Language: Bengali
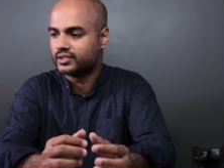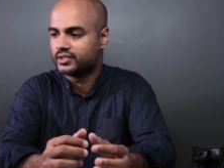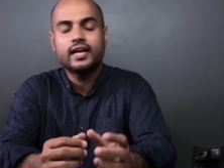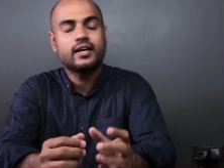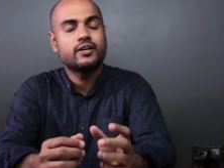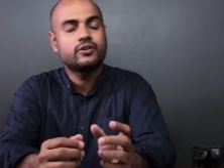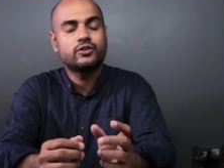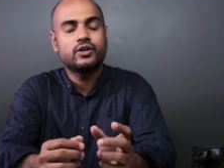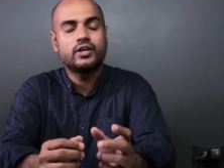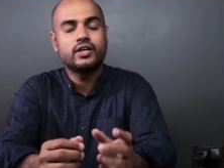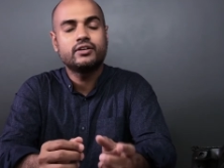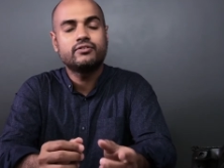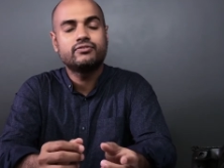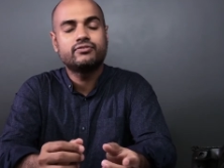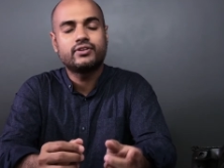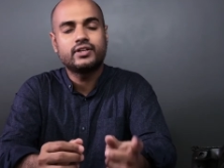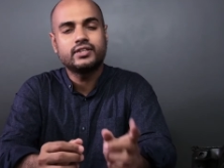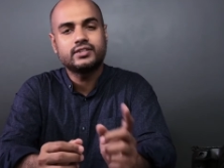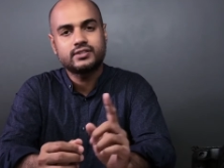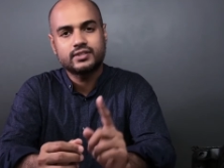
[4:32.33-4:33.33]
ইলেকট্রনিক
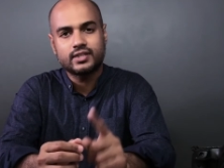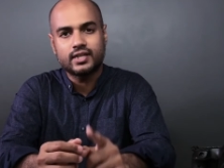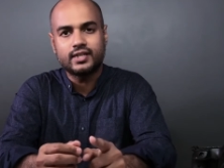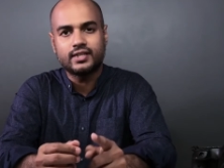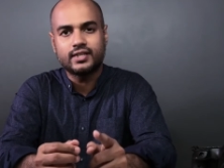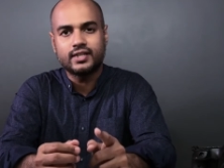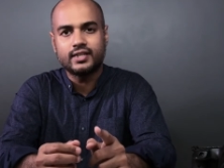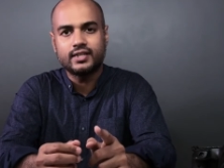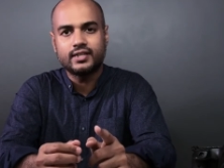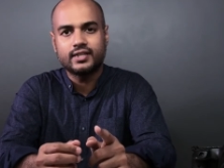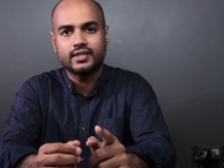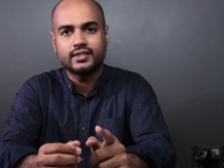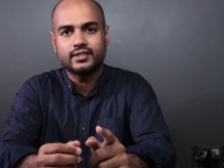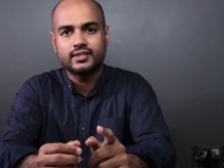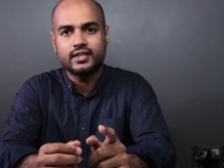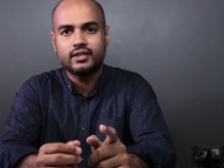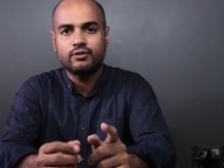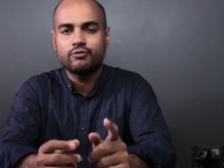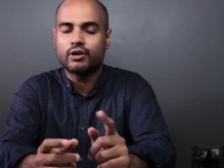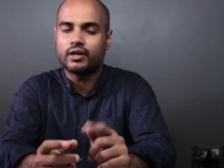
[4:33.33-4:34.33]
ফার্স্ট কার্টেনের
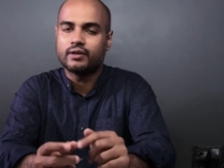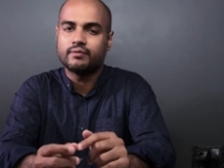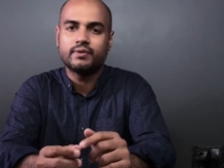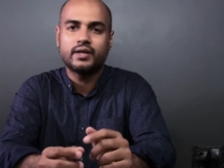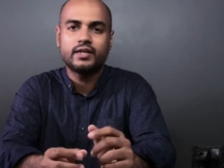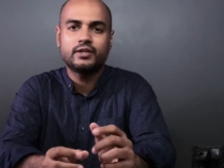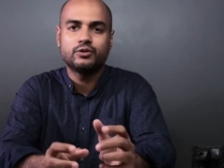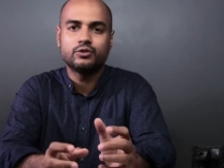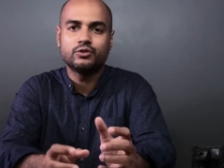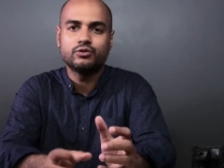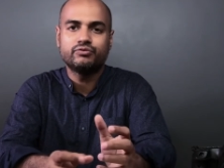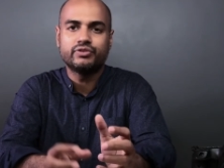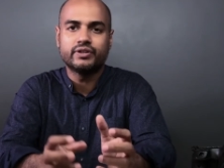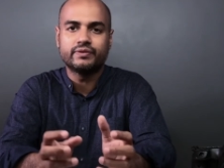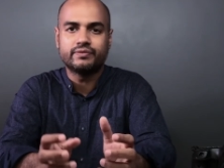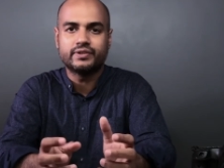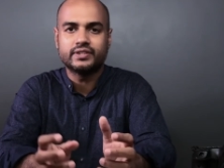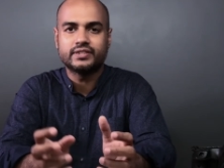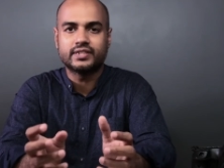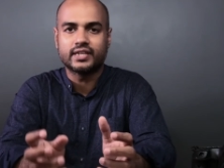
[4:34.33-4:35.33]
ক্ষেত্রে ওয়ান বাই টু
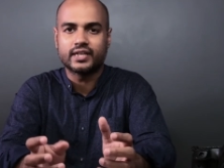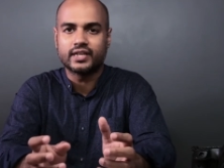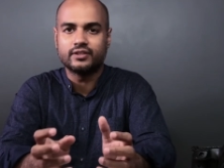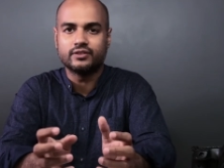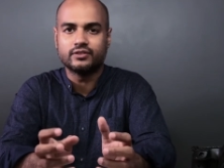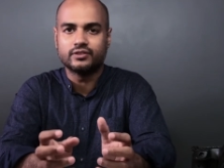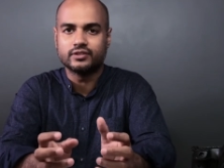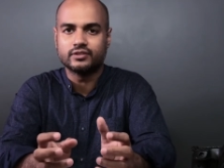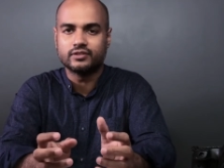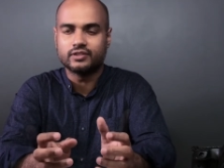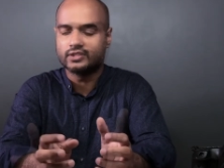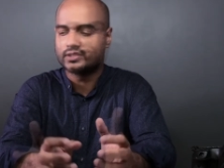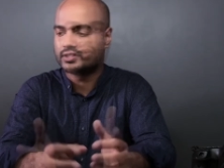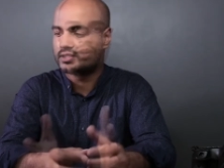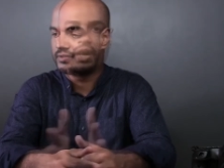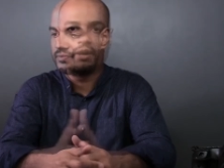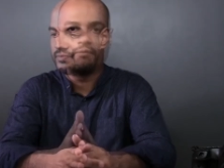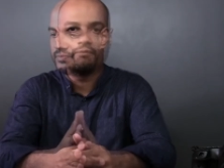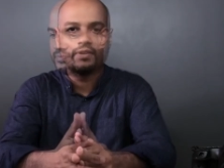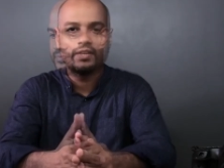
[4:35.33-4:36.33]
ফিফটি সেকেন্ড হতে
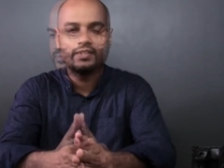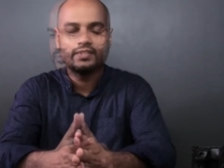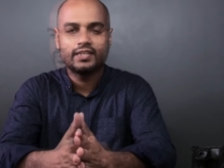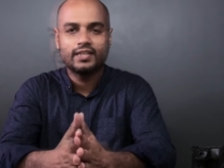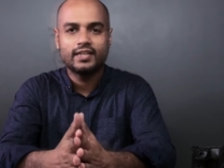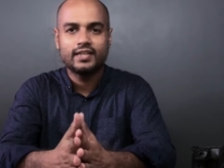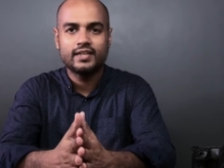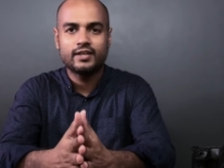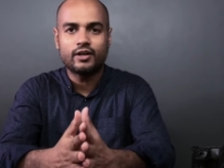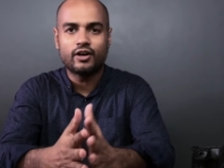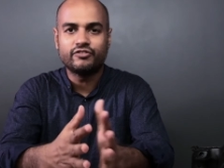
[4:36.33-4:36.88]
চলেছে আমরা যে